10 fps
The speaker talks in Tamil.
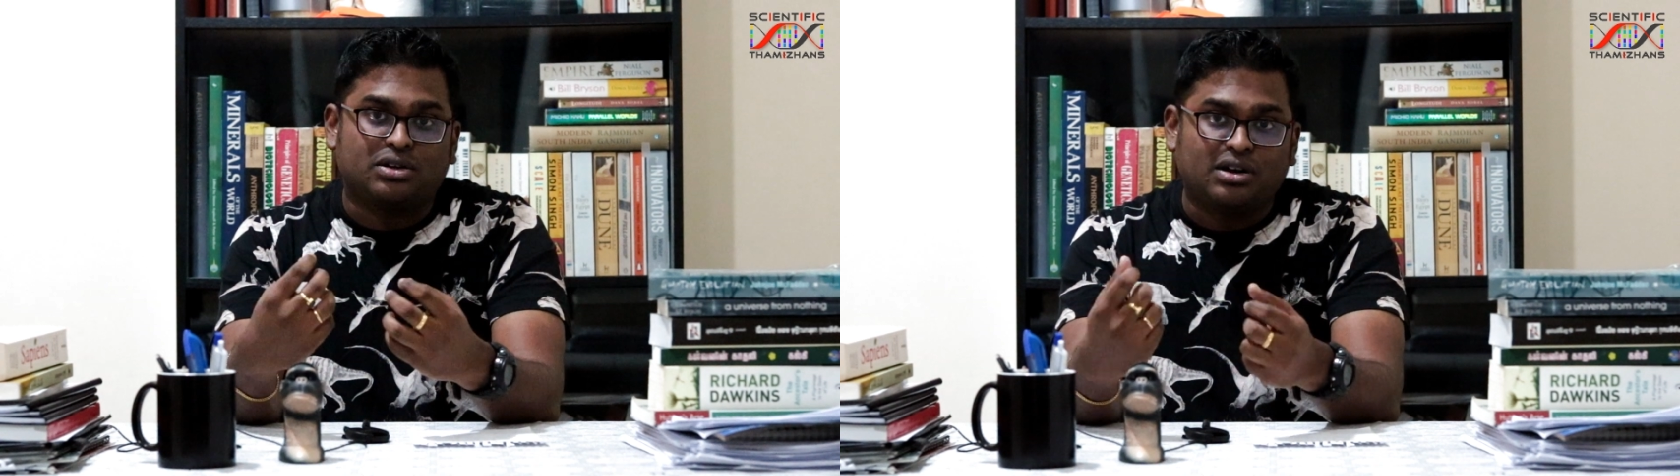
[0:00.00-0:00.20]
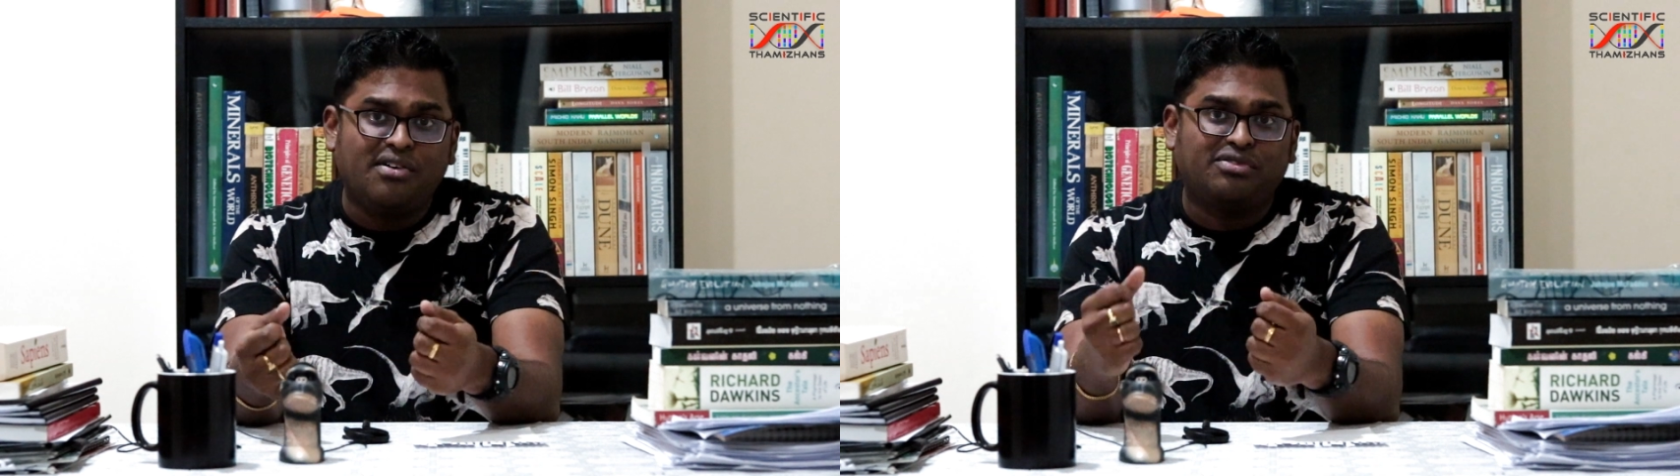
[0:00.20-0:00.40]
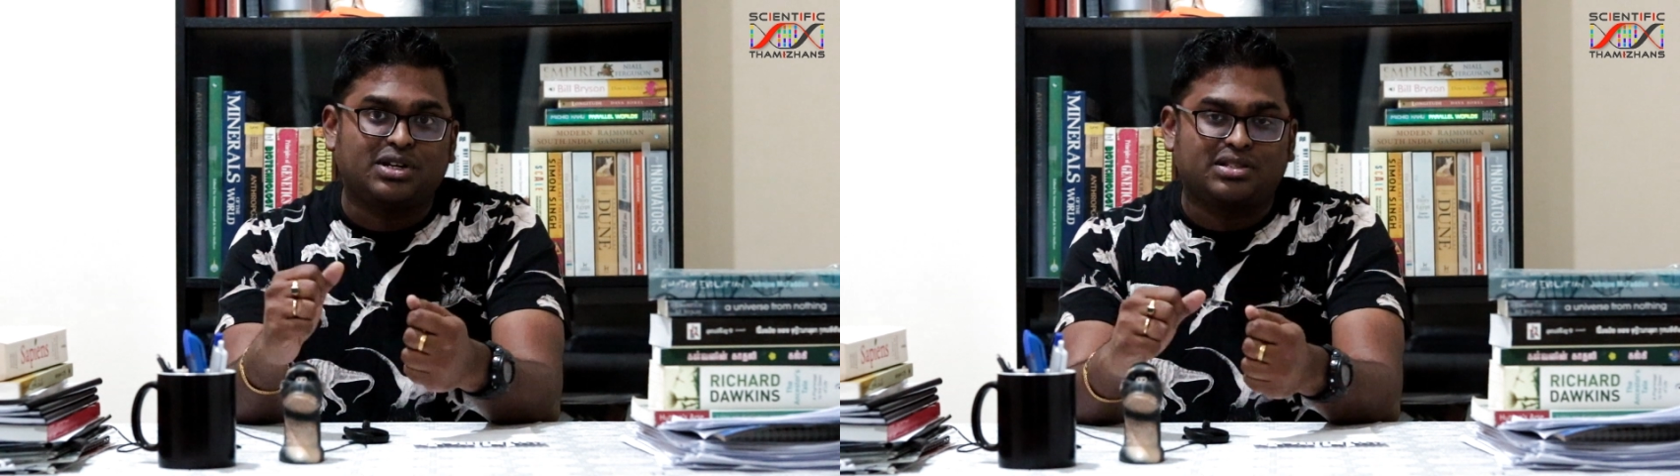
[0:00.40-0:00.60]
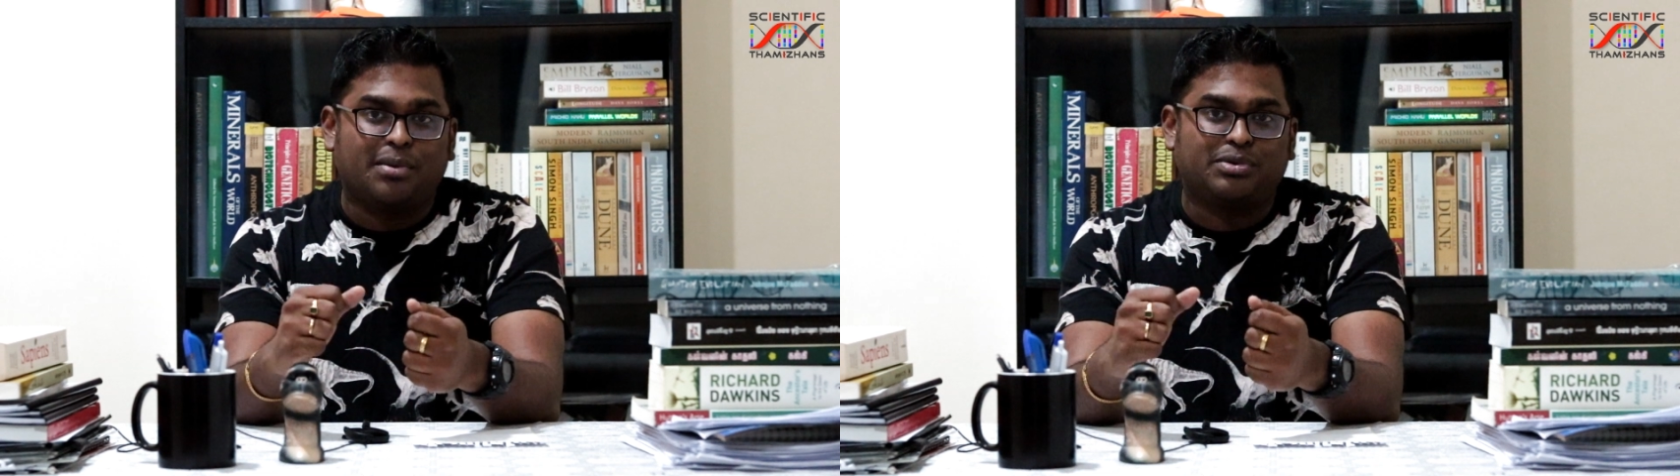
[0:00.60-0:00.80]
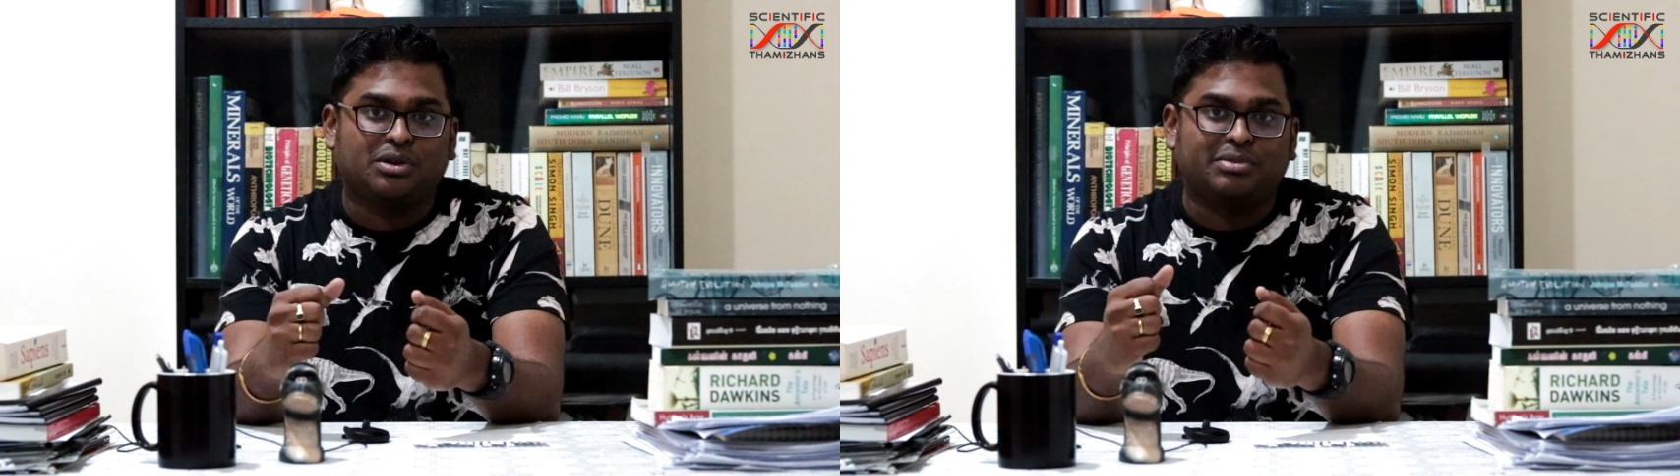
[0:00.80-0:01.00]
ரா ஃபுட்டை
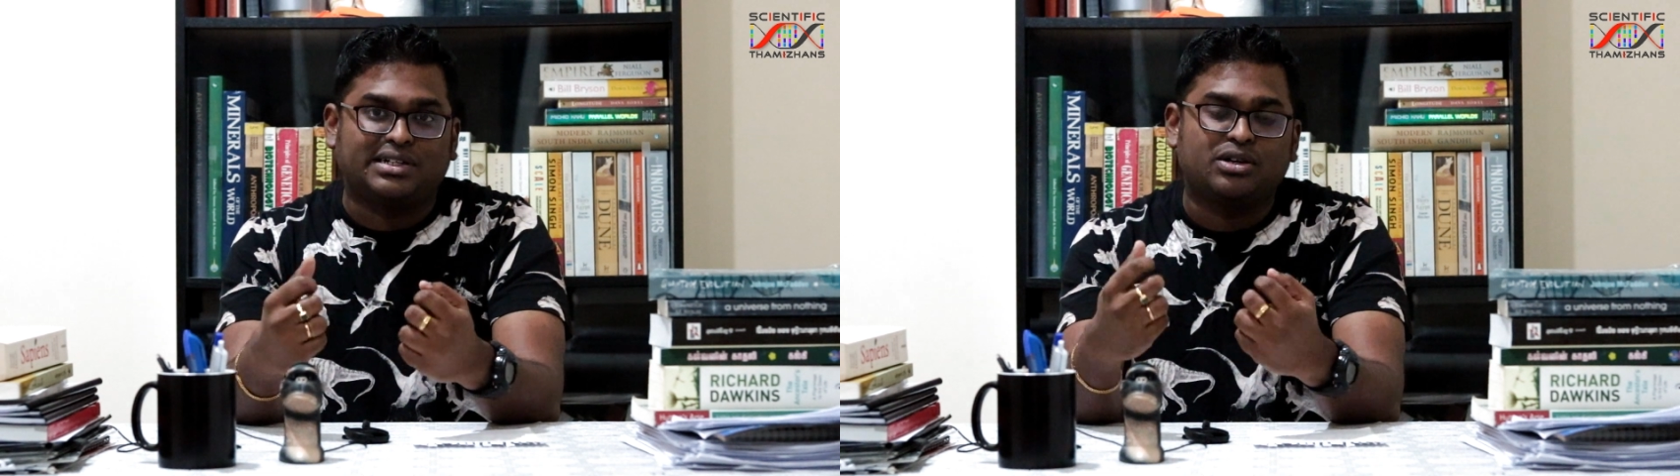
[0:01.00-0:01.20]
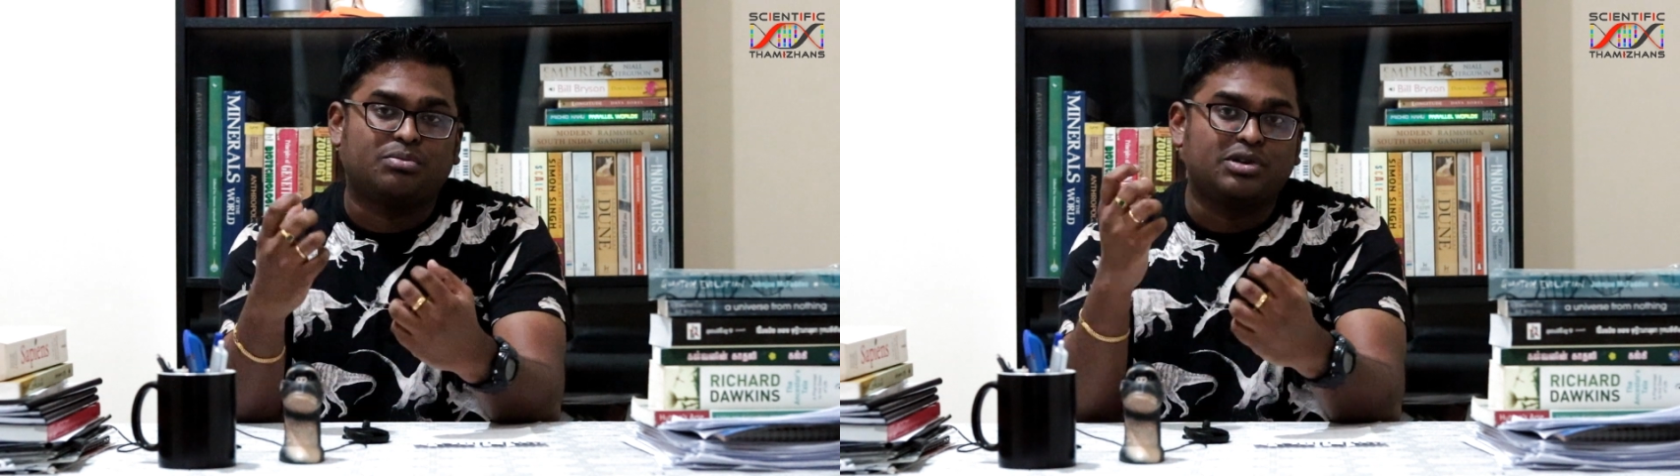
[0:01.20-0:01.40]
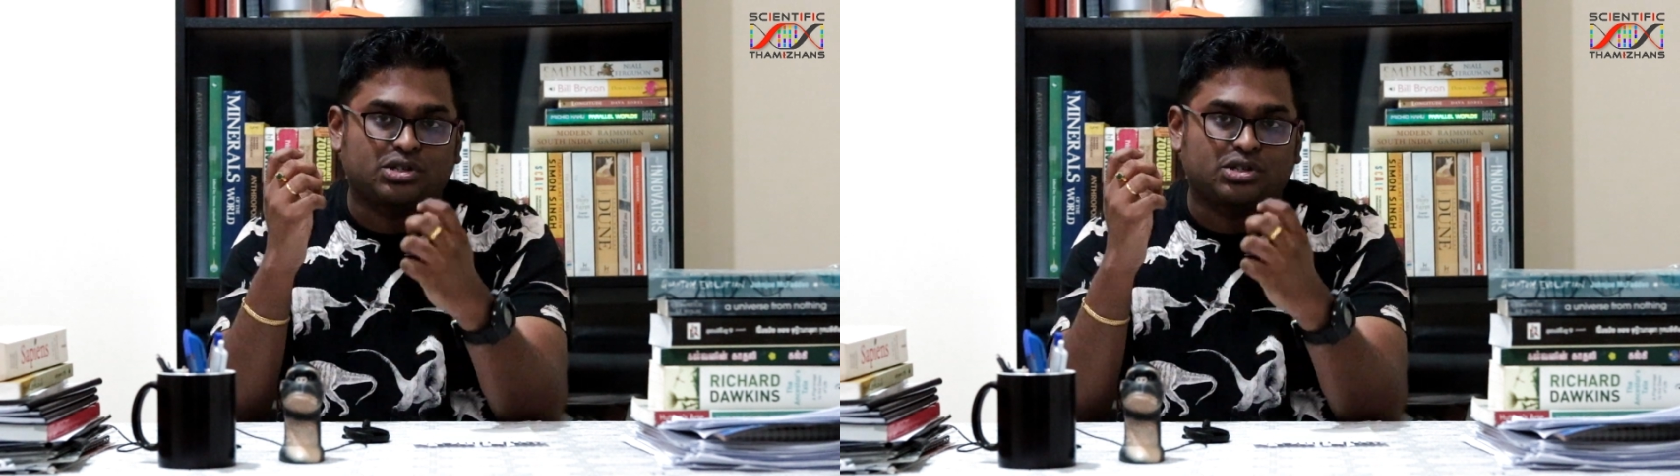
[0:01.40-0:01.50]
சாப்பிடணும் அப்படின்னா ரொம்ப